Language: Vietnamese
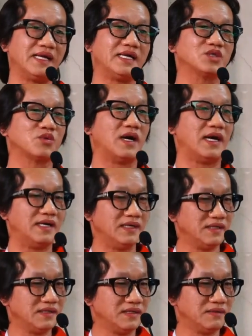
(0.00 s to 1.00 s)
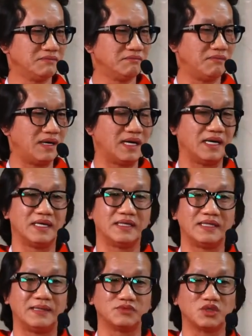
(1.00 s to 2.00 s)
đe dọa Mà
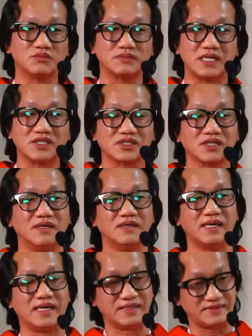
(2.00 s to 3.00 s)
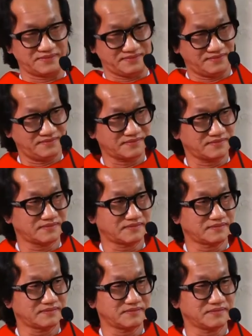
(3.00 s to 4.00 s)
làm cho chúng ta sợ hãi
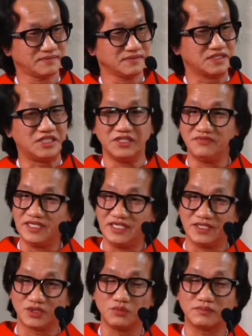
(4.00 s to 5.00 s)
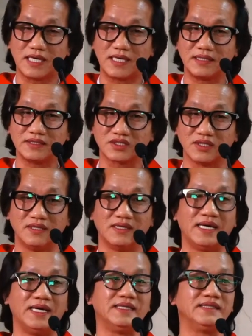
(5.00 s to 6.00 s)
Chỉ vì chúng ta sợ
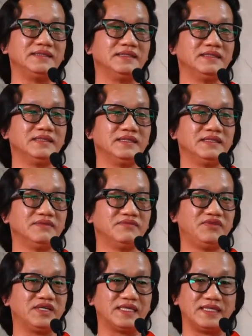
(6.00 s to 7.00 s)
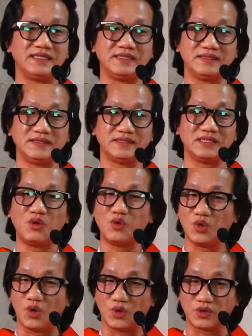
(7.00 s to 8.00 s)
hãi Với cái đau
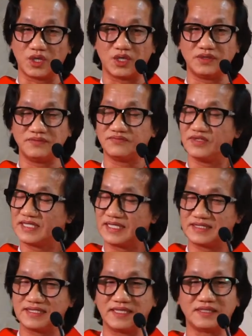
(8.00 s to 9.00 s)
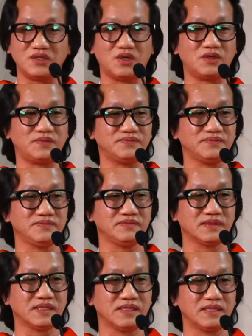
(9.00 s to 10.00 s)
khổ đó Với cái chết đó
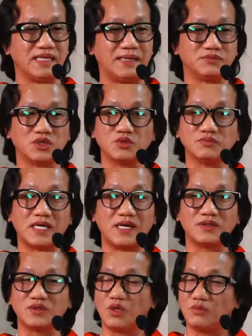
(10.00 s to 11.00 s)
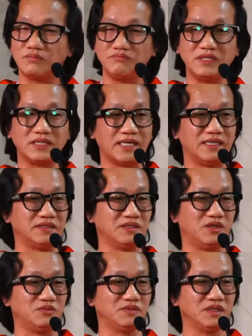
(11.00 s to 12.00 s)
Làm cho chúng ta không biết hành
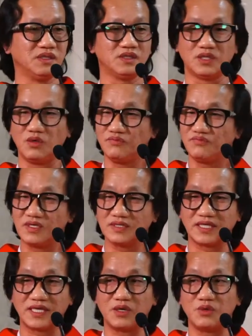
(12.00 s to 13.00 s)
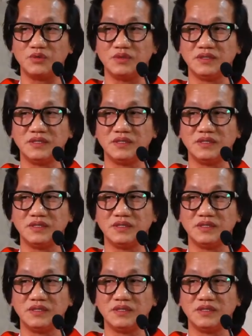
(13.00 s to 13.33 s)
động Không vâng theo